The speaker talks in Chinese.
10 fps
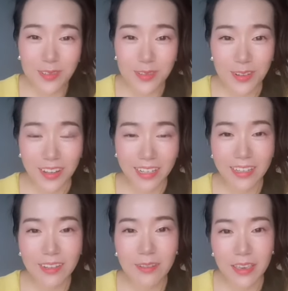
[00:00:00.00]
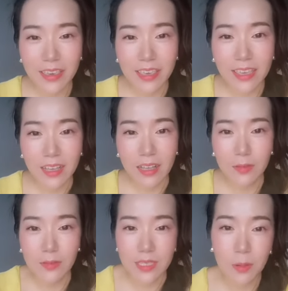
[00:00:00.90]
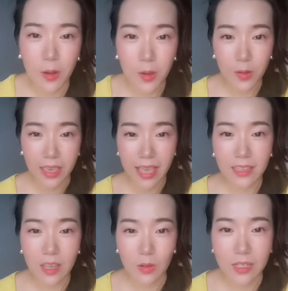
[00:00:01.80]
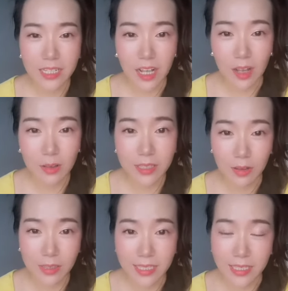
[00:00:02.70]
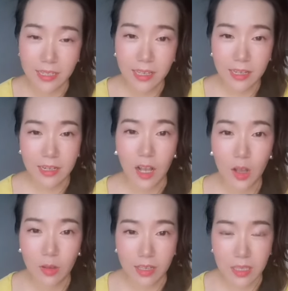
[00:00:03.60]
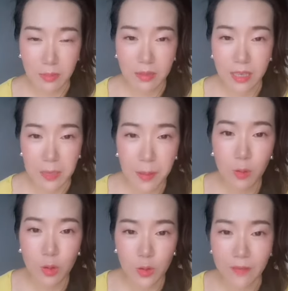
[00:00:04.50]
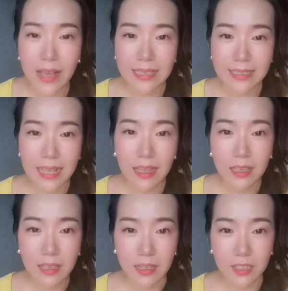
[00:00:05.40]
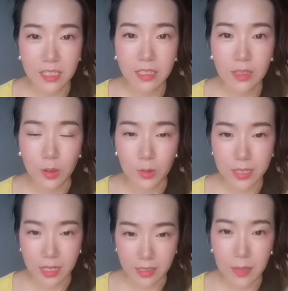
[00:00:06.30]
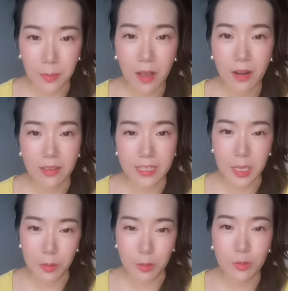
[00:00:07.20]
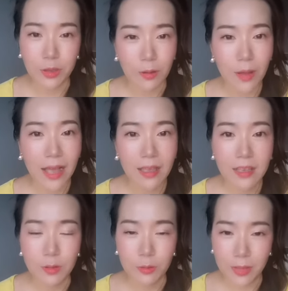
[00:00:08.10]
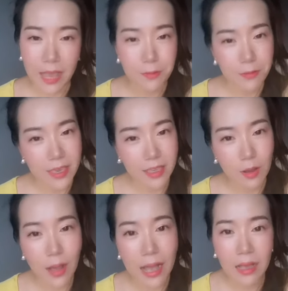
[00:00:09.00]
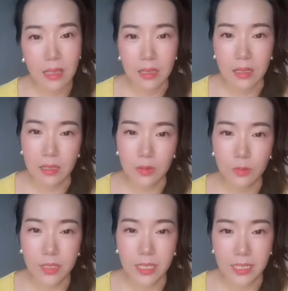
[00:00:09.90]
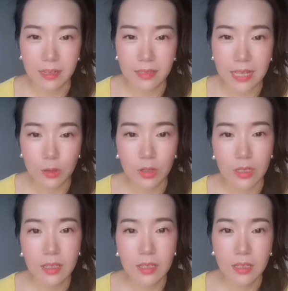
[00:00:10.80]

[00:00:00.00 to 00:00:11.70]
如果各位呃粉丝朋友，你看到我的这条消息，然后呢，你们可以帮我转发一下。呃，真的有长得很漂亮的田园犬的话，如果他愿意的话，呃，我可以让大壮，